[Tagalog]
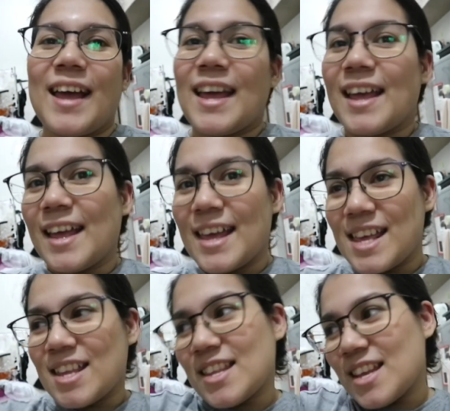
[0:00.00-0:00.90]

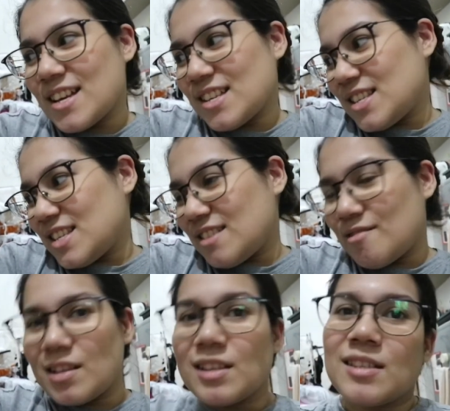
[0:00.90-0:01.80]
And,
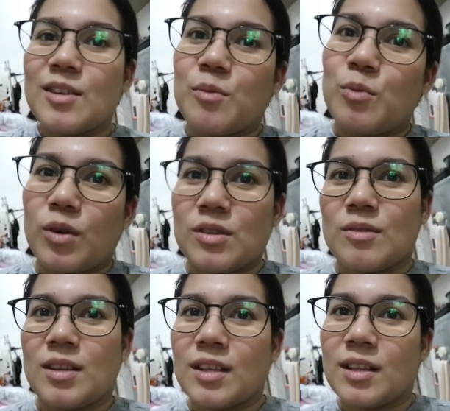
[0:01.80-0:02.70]
uh, let's see kung bukas
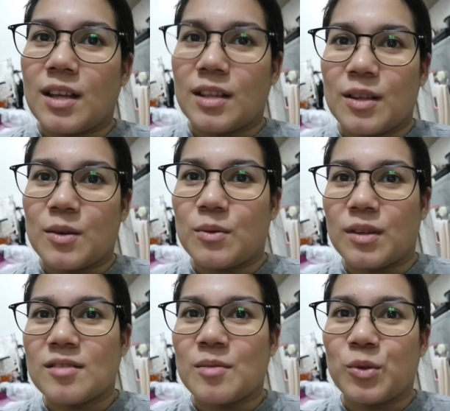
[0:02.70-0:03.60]
ulit natin kung
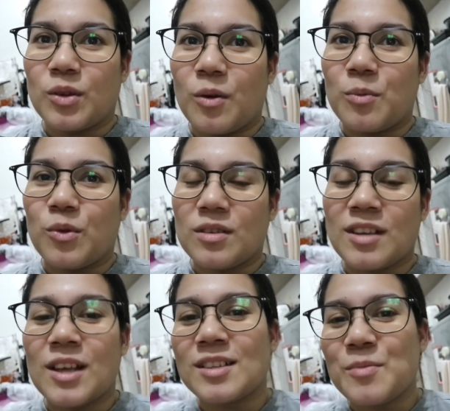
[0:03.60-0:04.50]
nasa mood ako
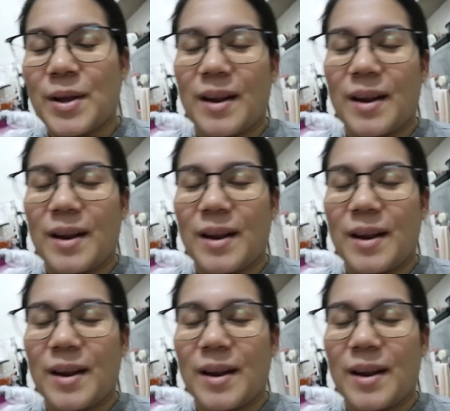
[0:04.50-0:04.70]
bukas. Ngayon kasi